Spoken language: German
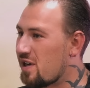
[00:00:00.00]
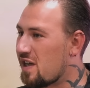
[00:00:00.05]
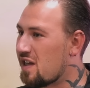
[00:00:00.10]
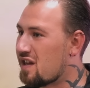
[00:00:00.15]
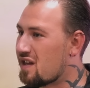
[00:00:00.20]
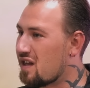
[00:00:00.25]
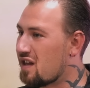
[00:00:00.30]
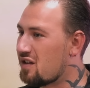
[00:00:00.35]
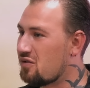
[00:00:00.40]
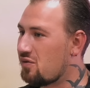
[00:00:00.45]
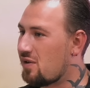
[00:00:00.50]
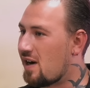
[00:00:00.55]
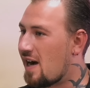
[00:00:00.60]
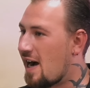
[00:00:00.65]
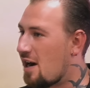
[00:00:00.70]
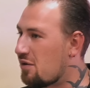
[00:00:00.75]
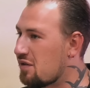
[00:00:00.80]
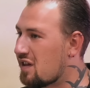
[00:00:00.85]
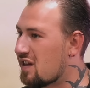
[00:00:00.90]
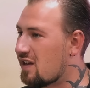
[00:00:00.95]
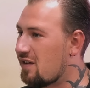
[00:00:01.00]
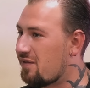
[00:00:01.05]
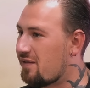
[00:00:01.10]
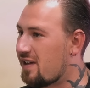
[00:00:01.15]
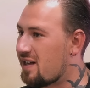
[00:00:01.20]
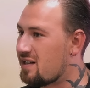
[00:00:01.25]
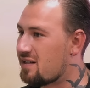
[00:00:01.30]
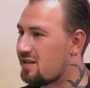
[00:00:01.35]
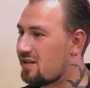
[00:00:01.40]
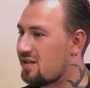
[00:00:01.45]
ist es nur
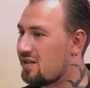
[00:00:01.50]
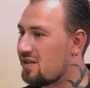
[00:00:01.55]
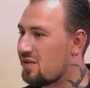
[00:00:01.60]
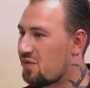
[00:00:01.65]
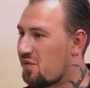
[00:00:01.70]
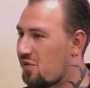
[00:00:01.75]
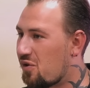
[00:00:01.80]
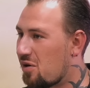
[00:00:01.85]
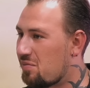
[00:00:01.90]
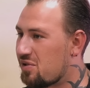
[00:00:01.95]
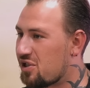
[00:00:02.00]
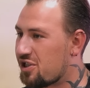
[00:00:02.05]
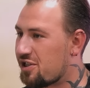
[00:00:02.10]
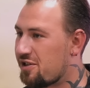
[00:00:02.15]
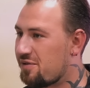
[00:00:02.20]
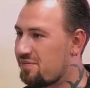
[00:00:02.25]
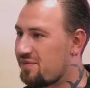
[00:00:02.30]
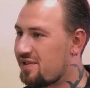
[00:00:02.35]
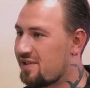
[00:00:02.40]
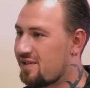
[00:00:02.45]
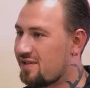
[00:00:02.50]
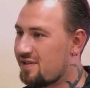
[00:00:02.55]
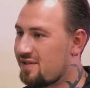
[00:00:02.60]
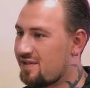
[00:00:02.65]
Ausgewählten vorbestimmt?